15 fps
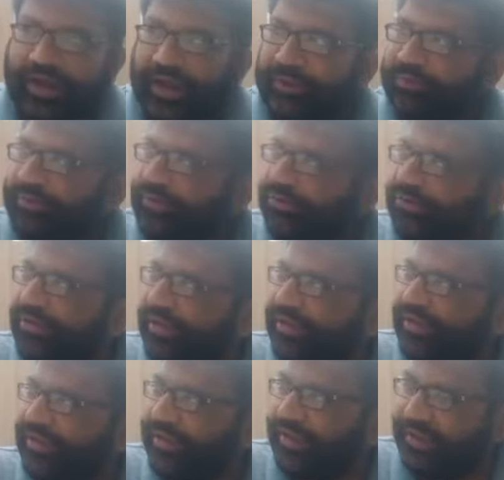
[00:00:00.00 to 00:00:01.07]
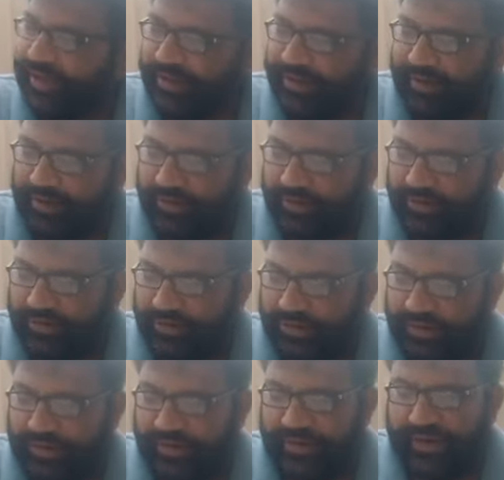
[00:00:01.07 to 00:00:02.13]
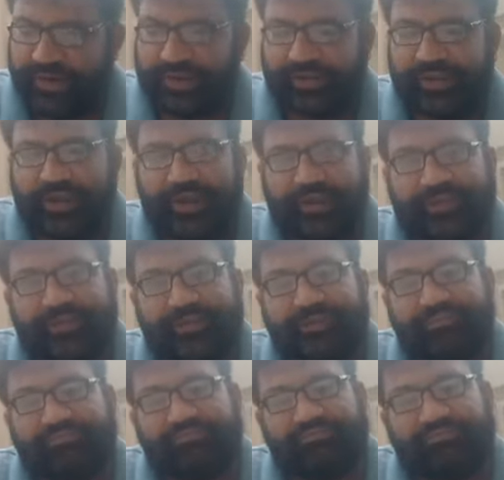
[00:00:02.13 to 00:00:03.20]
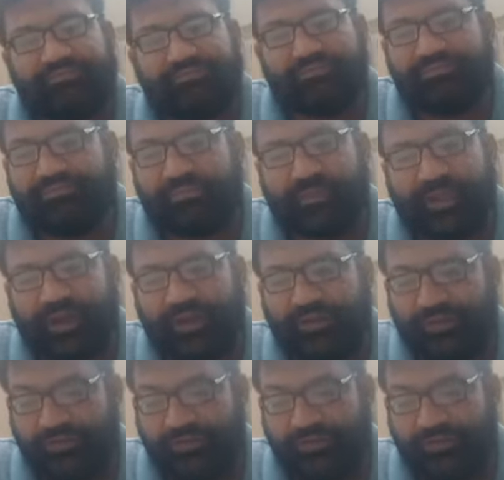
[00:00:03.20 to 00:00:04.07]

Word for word: हाइपर हो जाता है और एहतियात करनी